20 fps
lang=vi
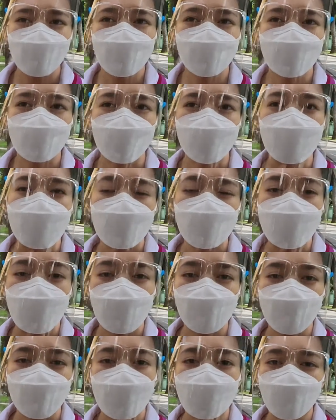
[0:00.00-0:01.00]
nhưng mà nó đảm
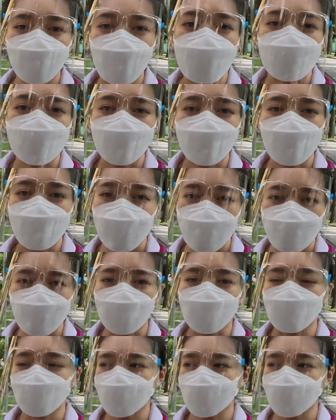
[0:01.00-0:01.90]
bảo được an toàn cho tụi em